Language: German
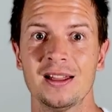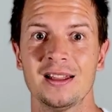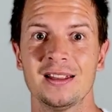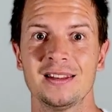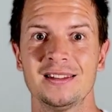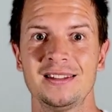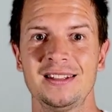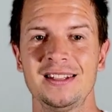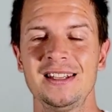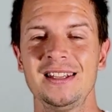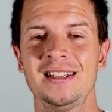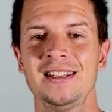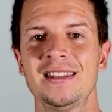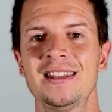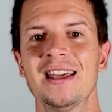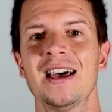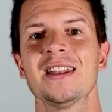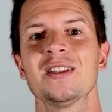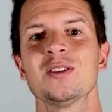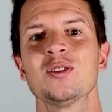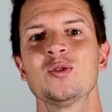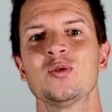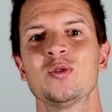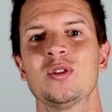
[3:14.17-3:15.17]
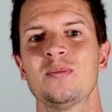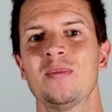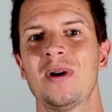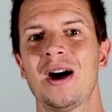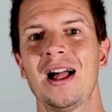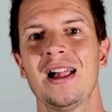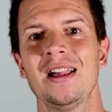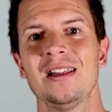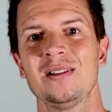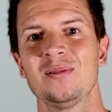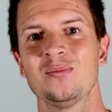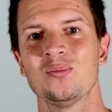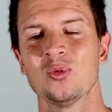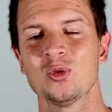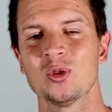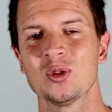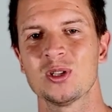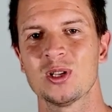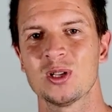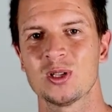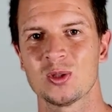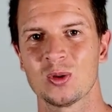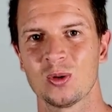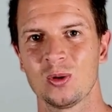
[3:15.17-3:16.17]
die dann zu dem alten
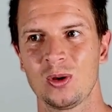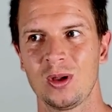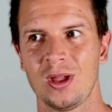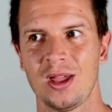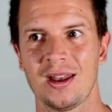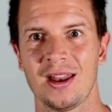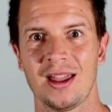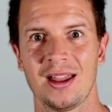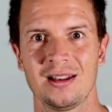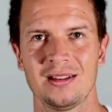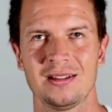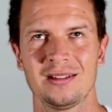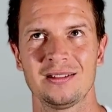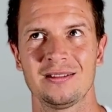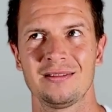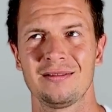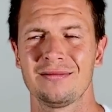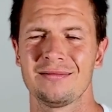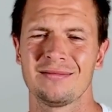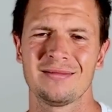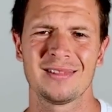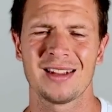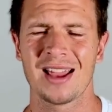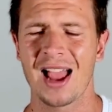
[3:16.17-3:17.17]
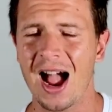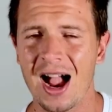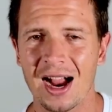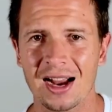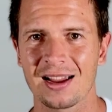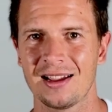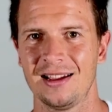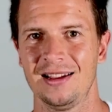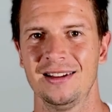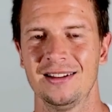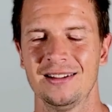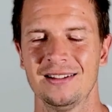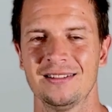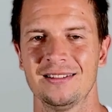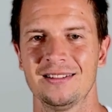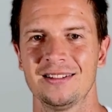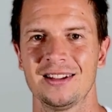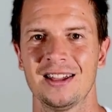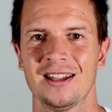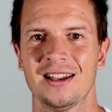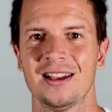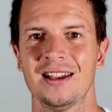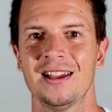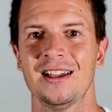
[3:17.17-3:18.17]
Muster zurückkehren. Eigentlich gar keine.
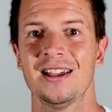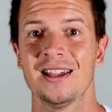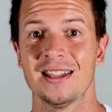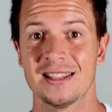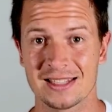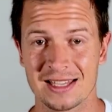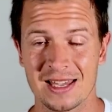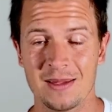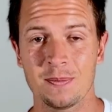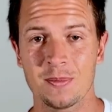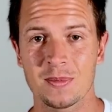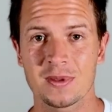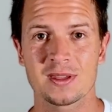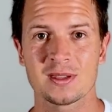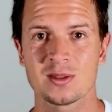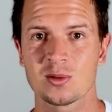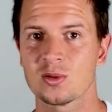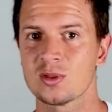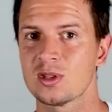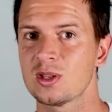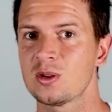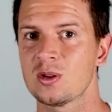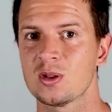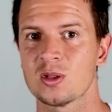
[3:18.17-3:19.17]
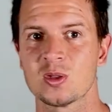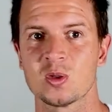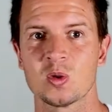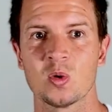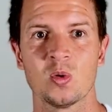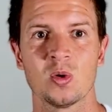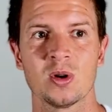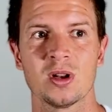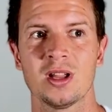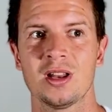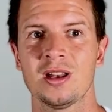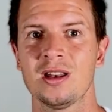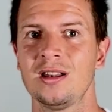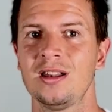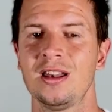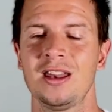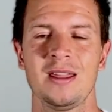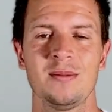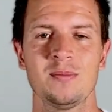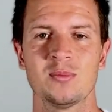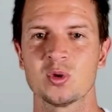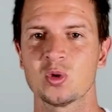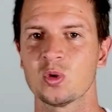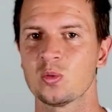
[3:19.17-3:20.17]
Ja, es gibt so Situationen,
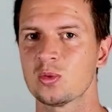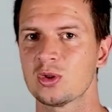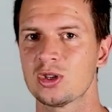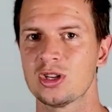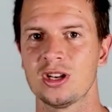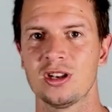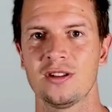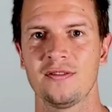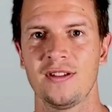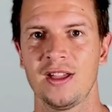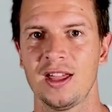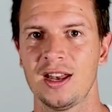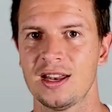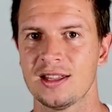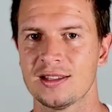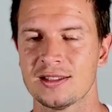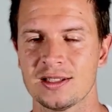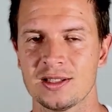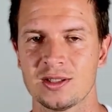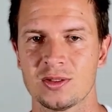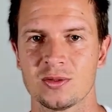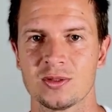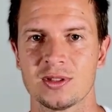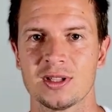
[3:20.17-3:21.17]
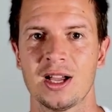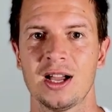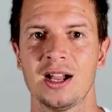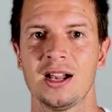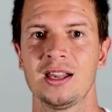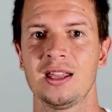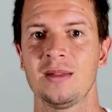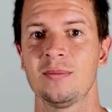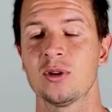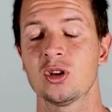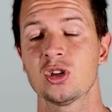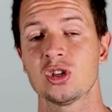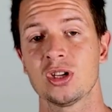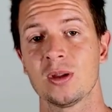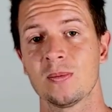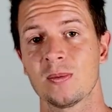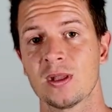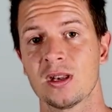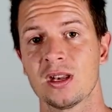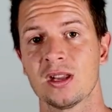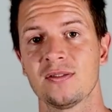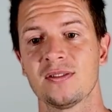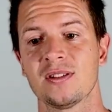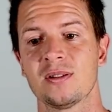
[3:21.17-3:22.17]
Lebensumstände verändern sich total, jemand stirbt
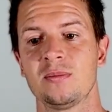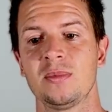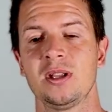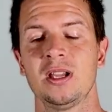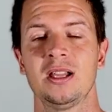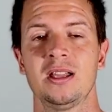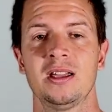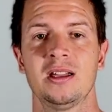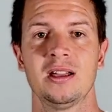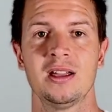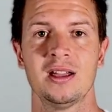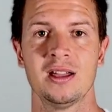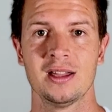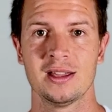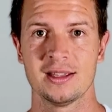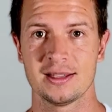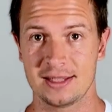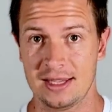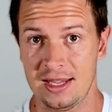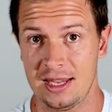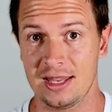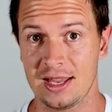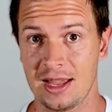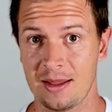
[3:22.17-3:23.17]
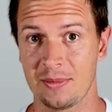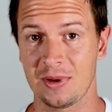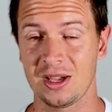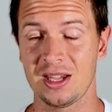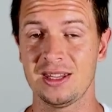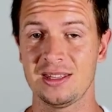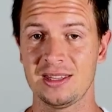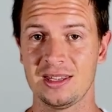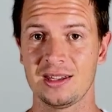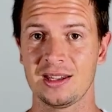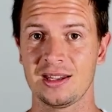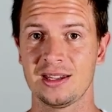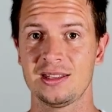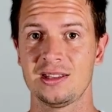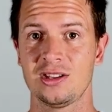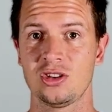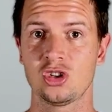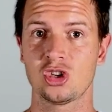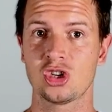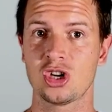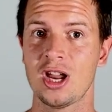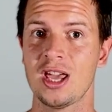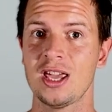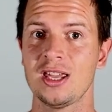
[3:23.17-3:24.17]
in der Familie, es geht einem richtig,
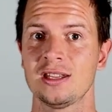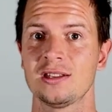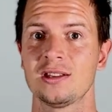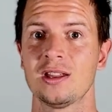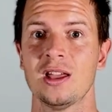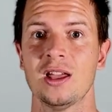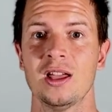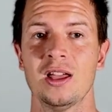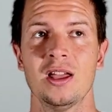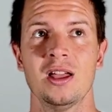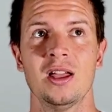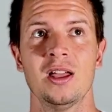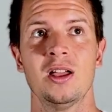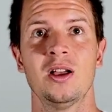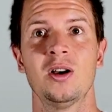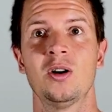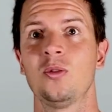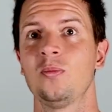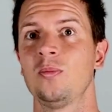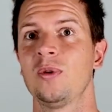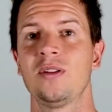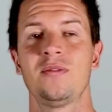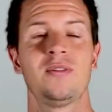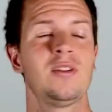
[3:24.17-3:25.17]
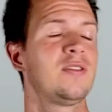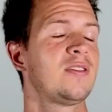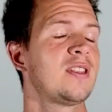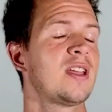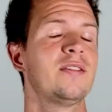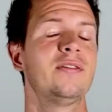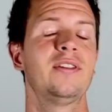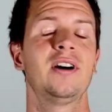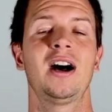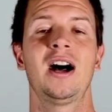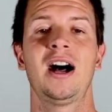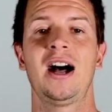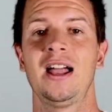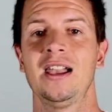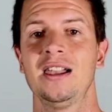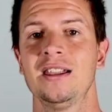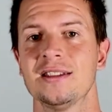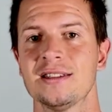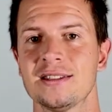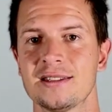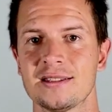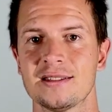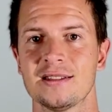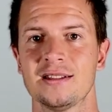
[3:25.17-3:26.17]
richtig schlecht und man wirft einfach
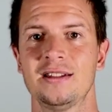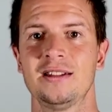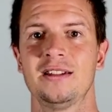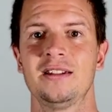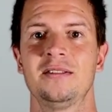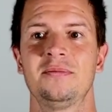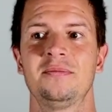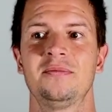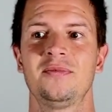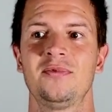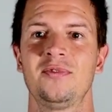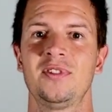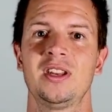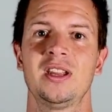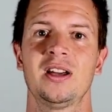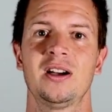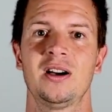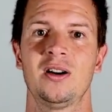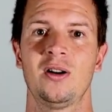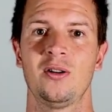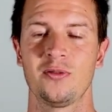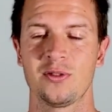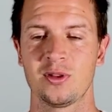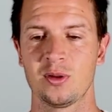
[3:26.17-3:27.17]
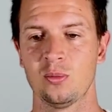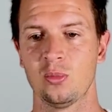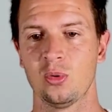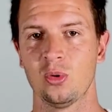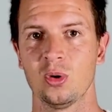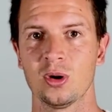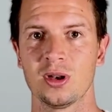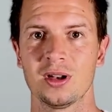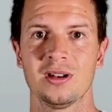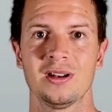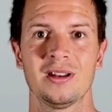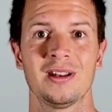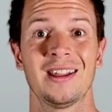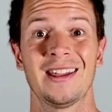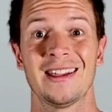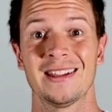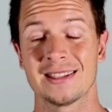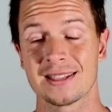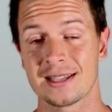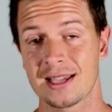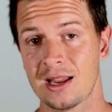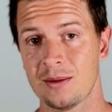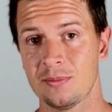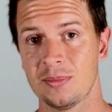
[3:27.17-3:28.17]
alles ähm, wieder auf den Boden.
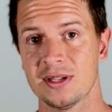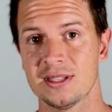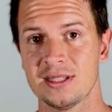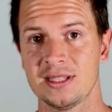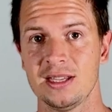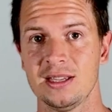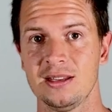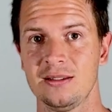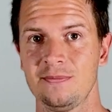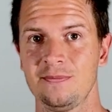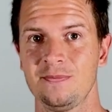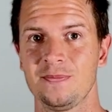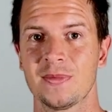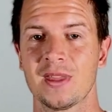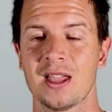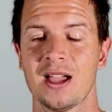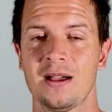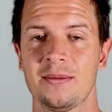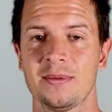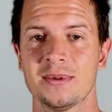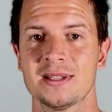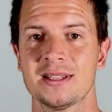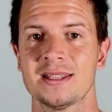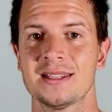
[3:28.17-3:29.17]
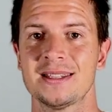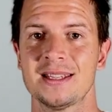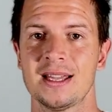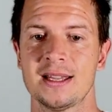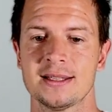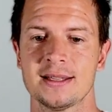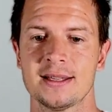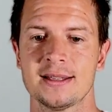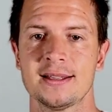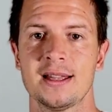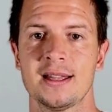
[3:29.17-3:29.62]
Es kann passieren, aber es ist sehr, sehr